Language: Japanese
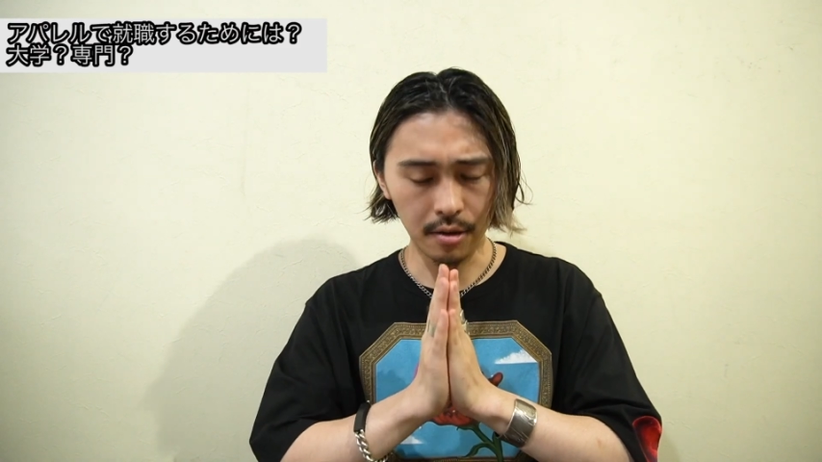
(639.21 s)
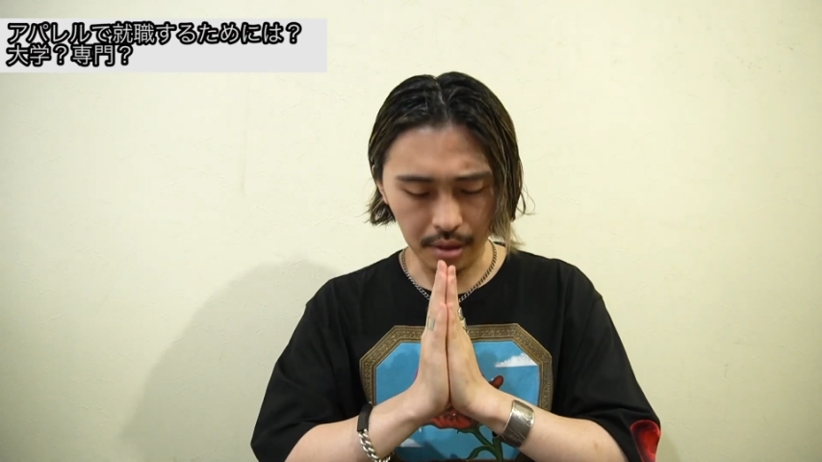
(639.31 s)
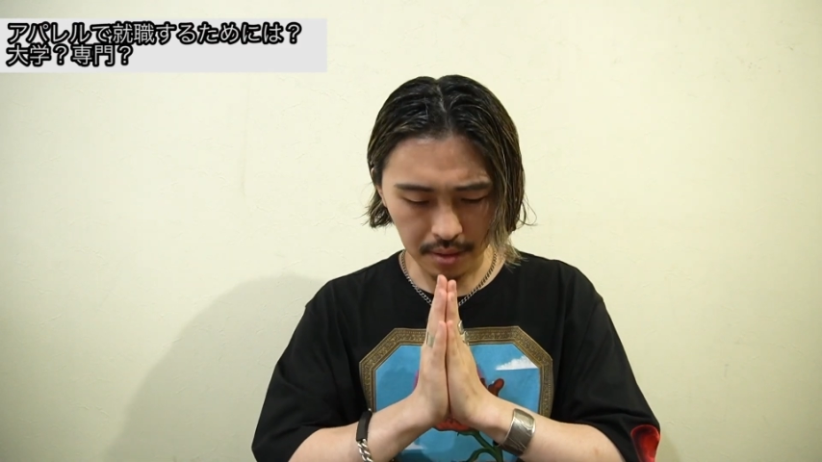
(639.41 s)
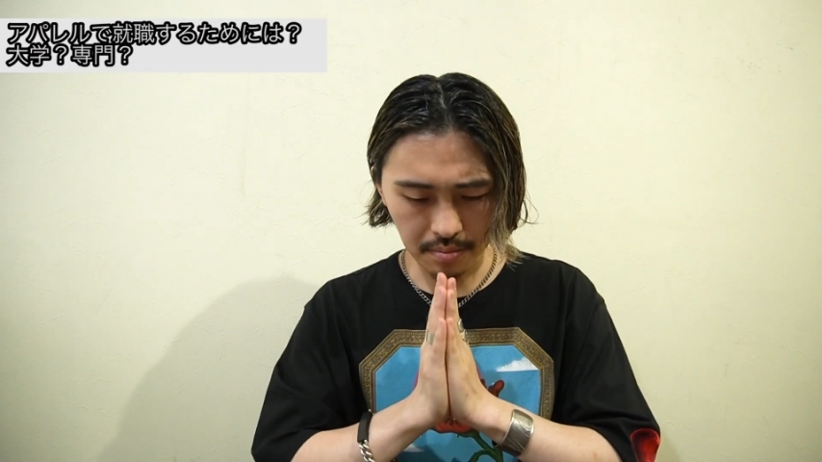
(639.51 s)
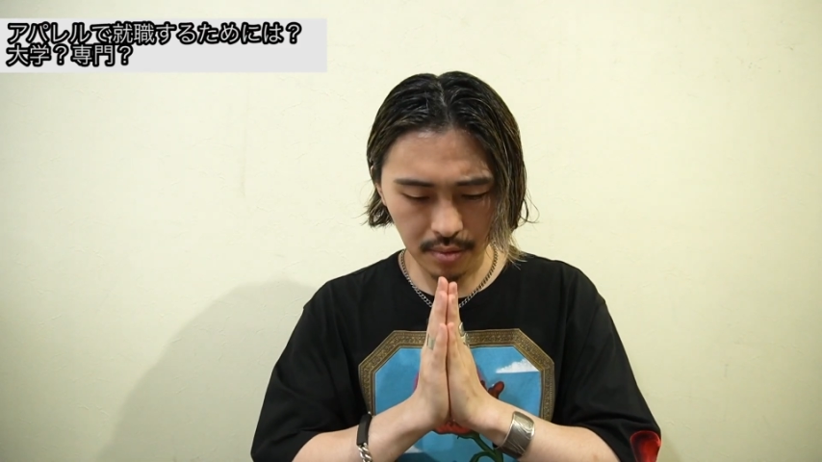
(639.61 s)

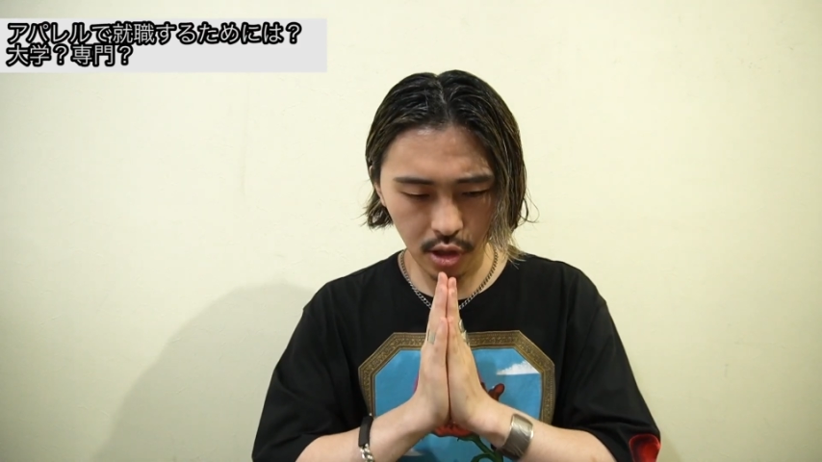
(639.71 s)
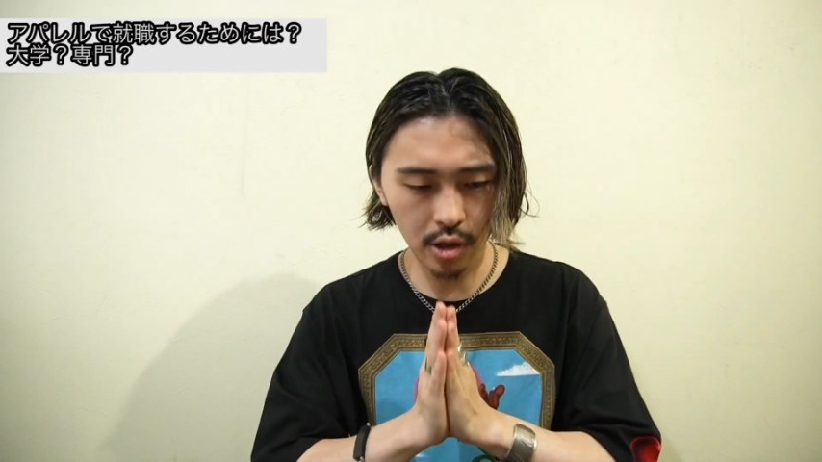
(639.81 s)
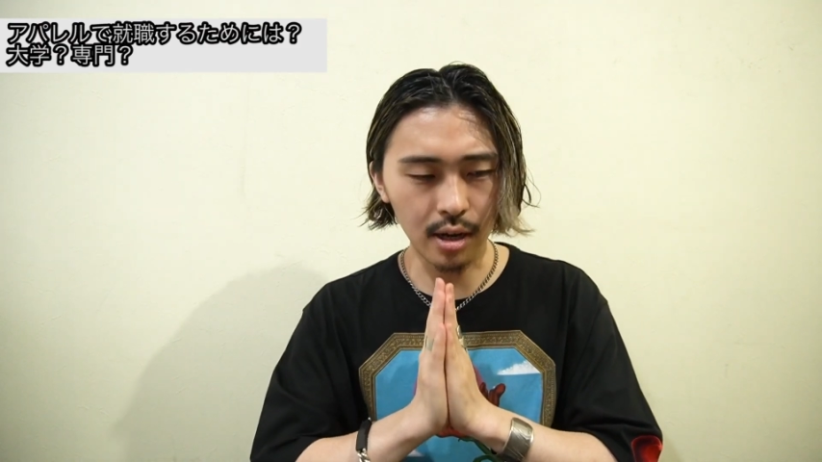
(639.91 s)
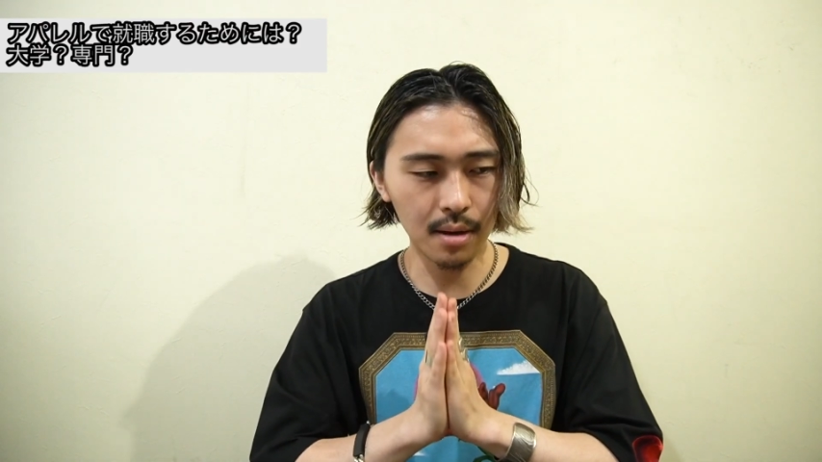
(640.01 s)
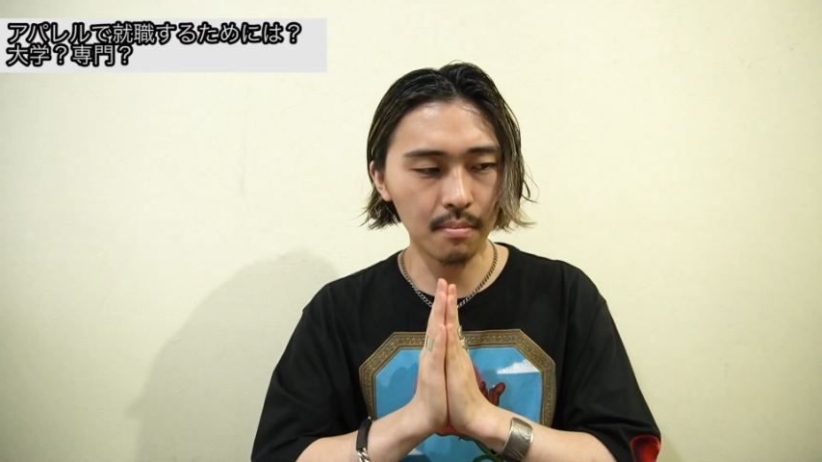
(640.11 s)
はい、それ
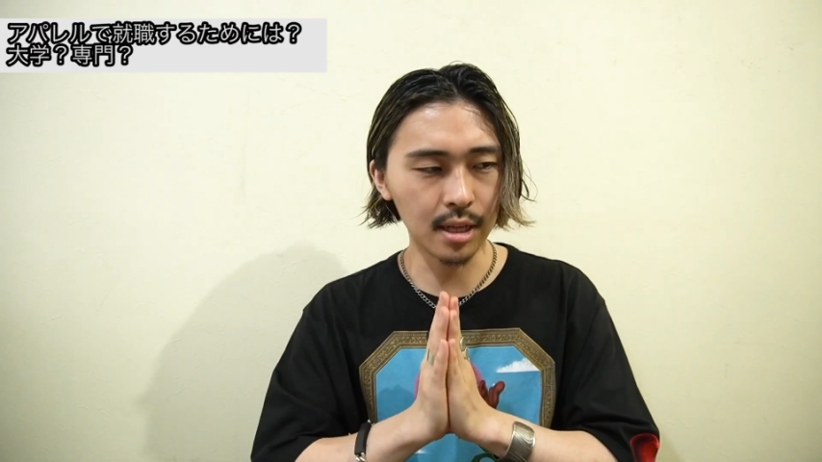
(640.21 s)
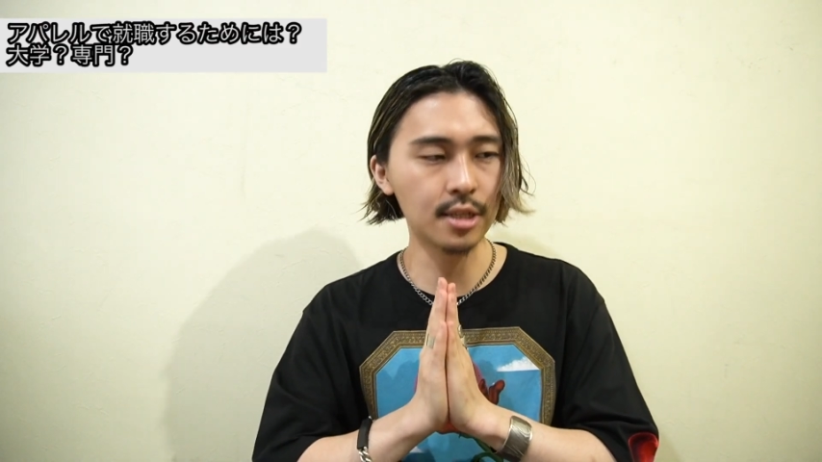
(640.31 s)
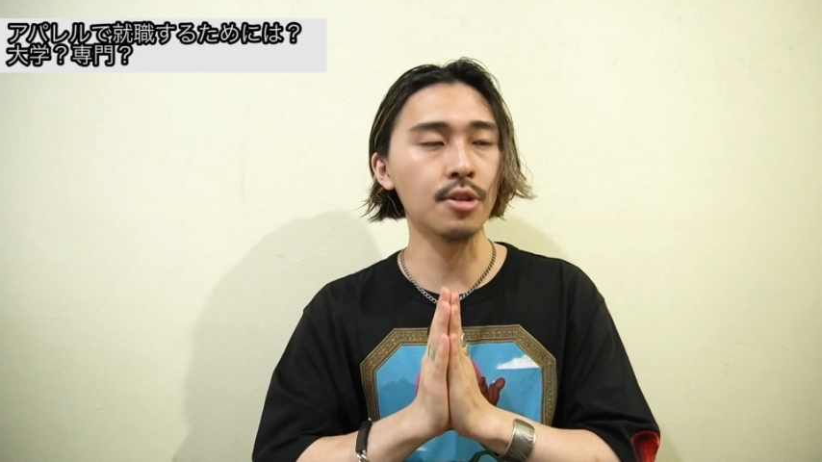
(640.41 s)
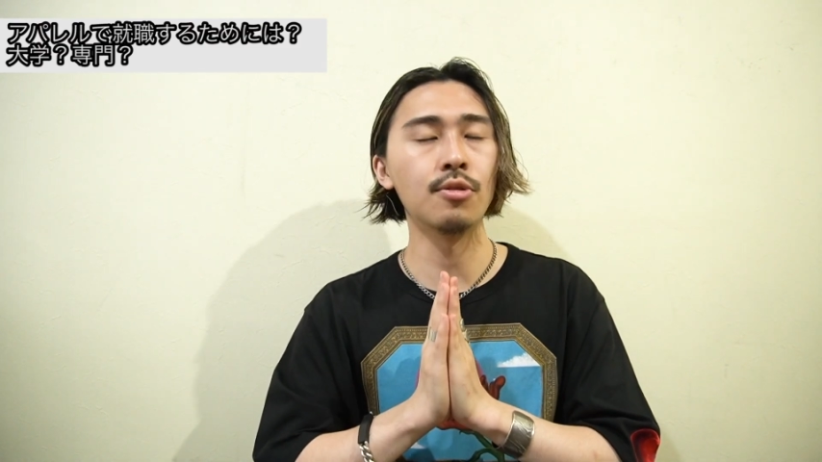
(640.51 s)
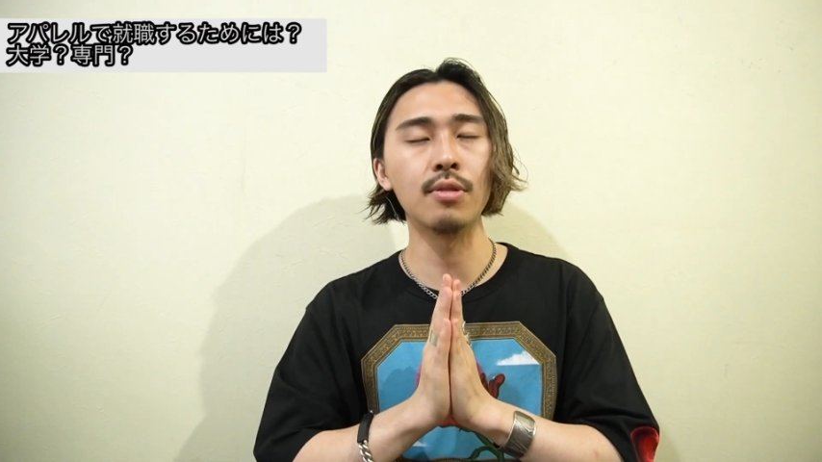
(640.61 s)
では、また
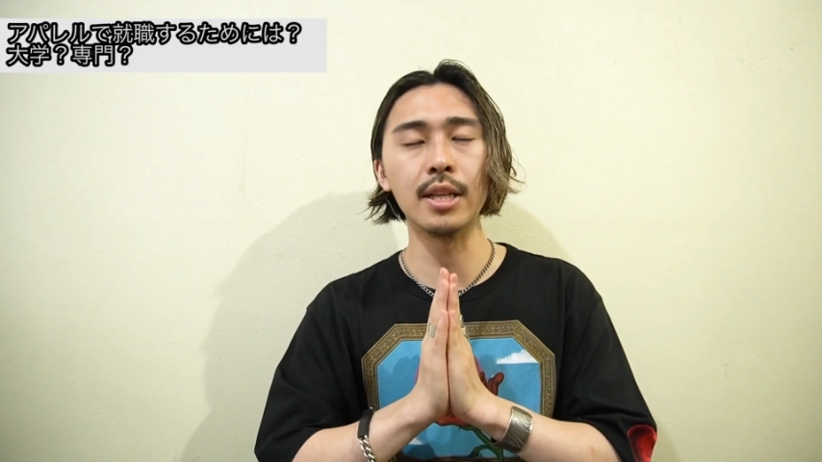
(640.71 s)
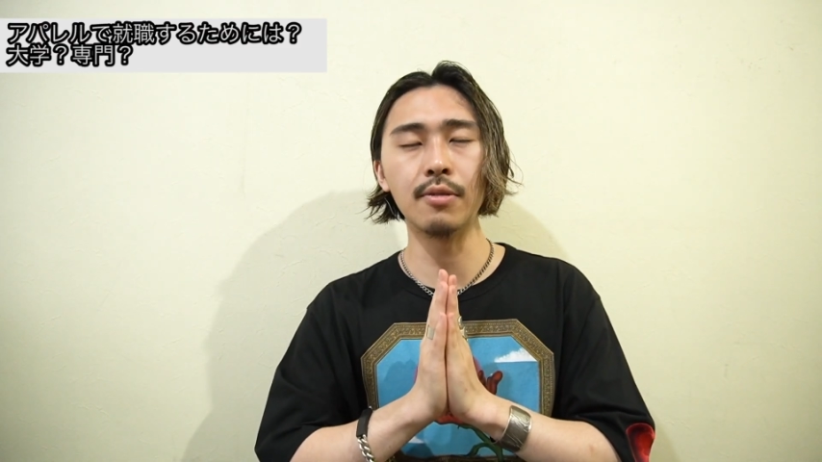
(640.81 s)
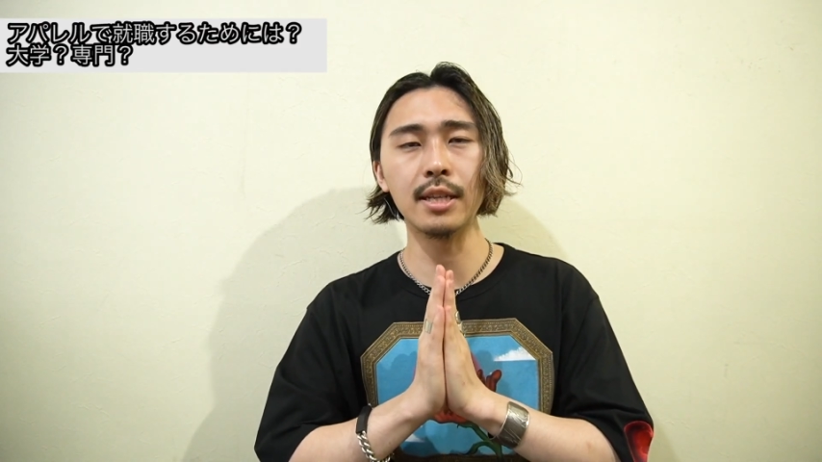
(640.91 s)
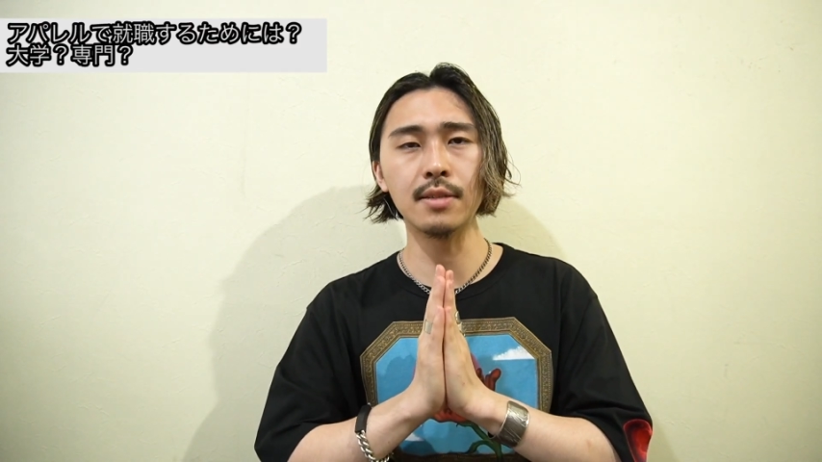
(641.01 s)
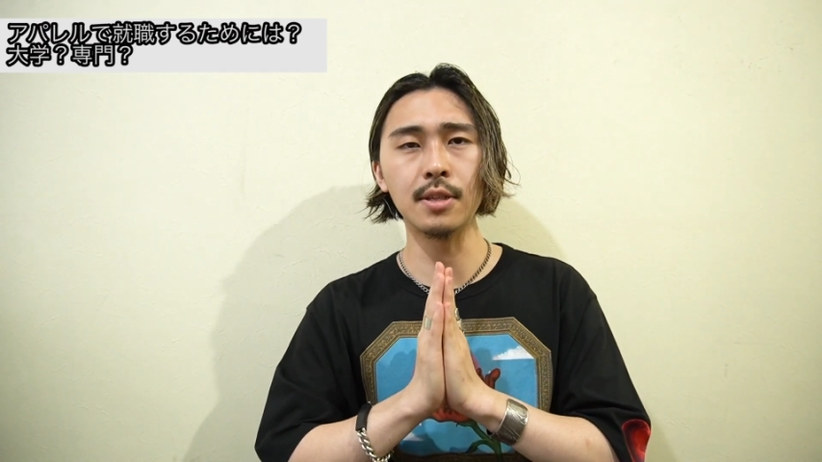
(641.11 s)
次の動画で
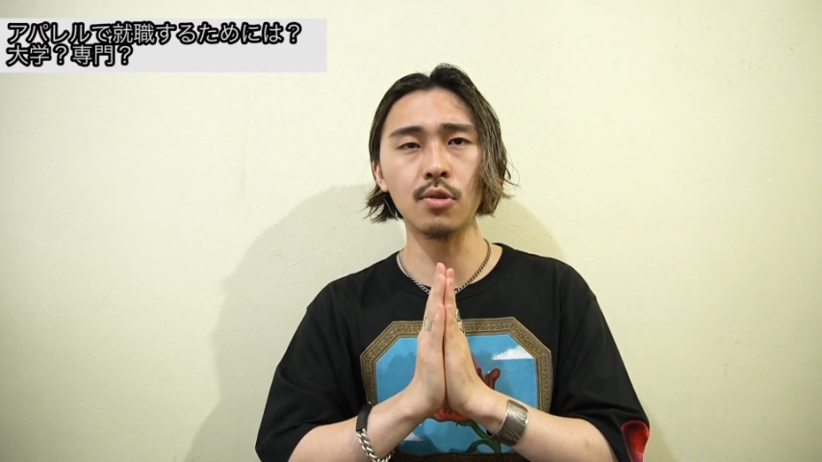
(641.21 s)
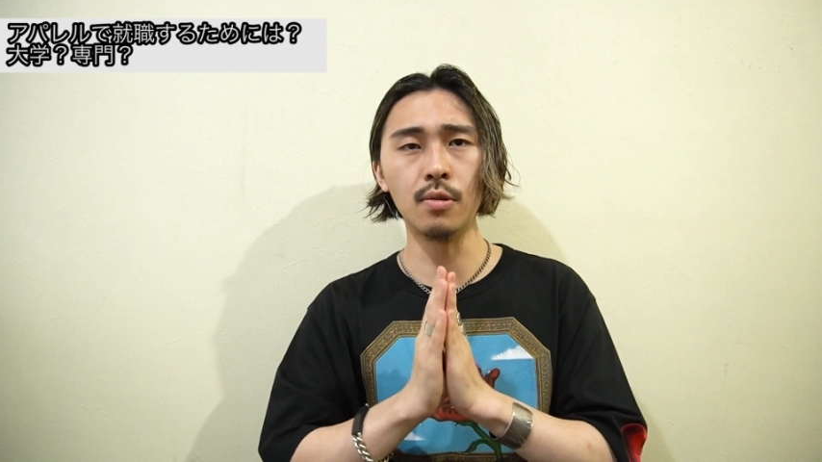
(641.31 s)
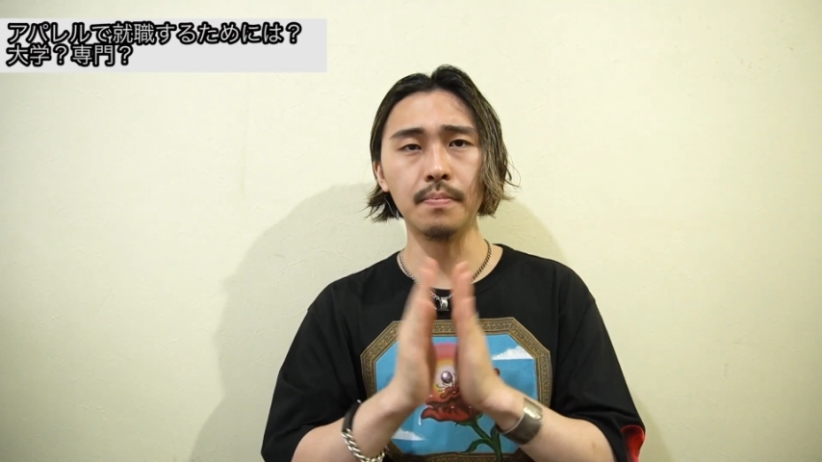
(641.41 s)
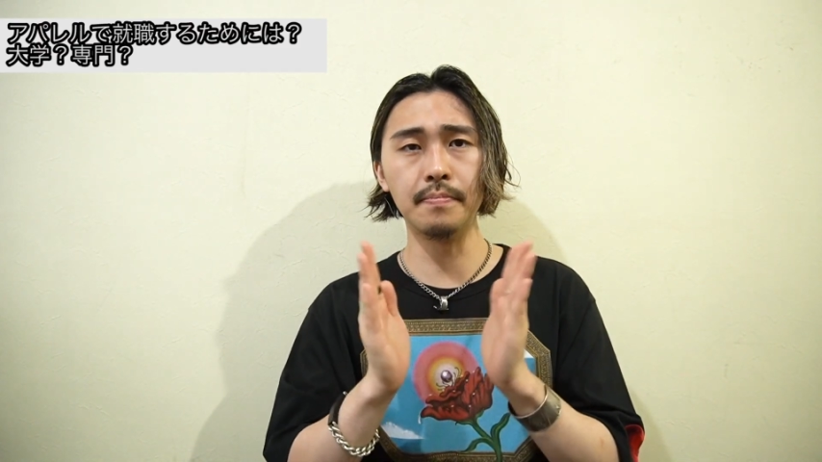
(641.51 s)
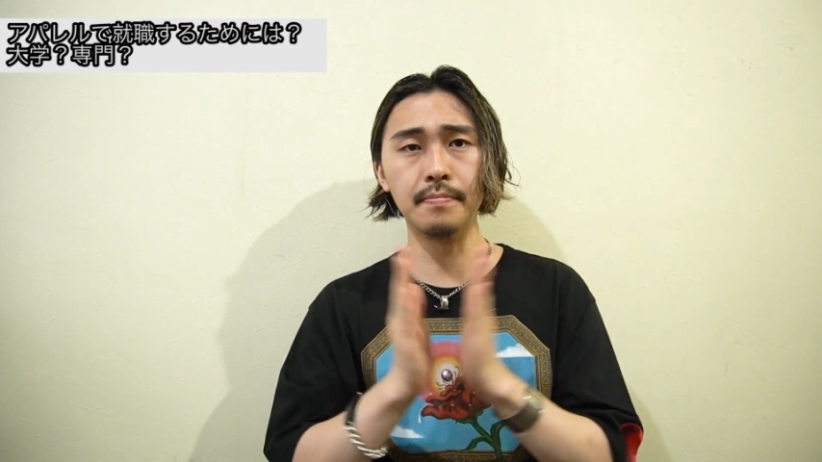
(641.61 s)
お会いいたしましょう。